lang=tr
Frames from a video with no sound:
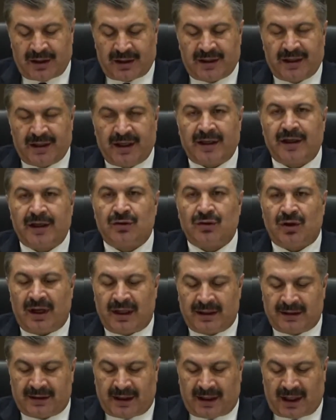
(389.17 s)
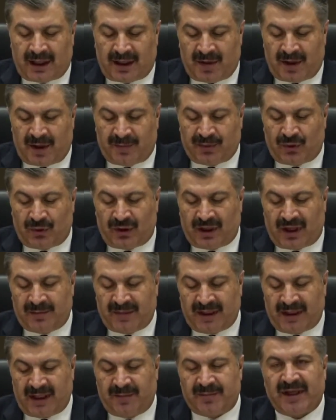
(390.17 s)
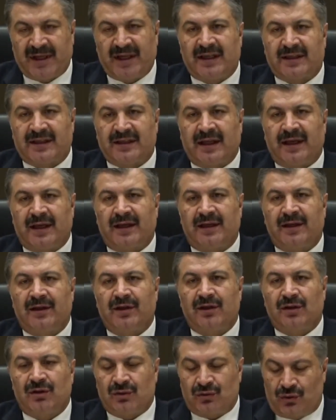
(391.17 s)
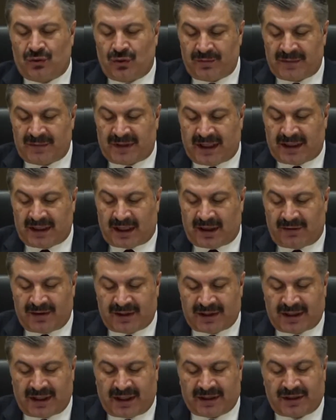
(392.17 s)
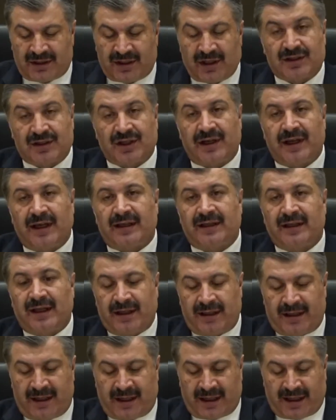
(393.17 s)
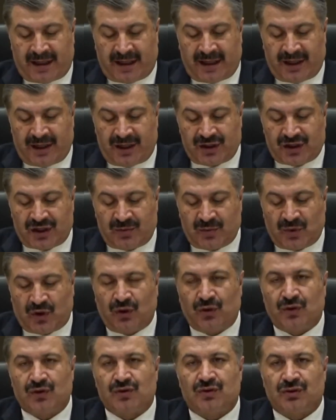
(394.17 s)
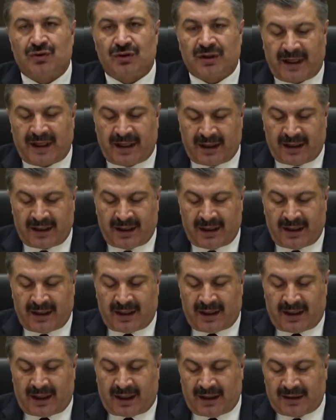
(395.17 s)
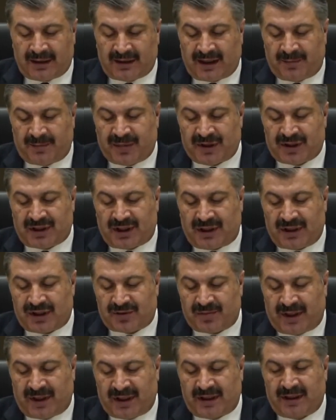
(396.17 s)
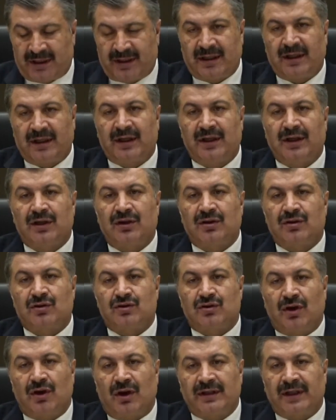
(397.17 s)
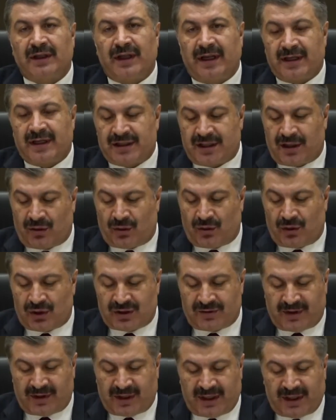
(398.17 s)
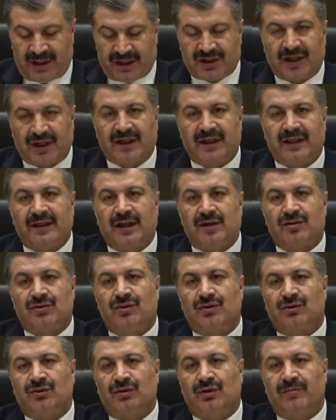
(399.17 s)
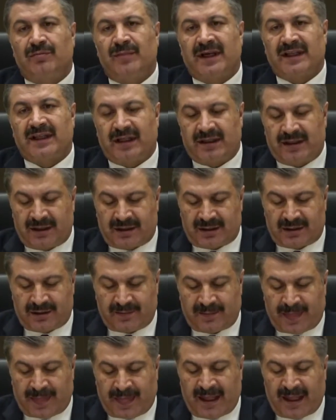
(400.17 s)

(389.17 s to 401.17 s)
Yeni doğan tarama programı ile birlikte tüm tedavi seçeneklerine erişim konusunda altyapı çalışmaları son derece özverili şekilde sürdürülmektedir.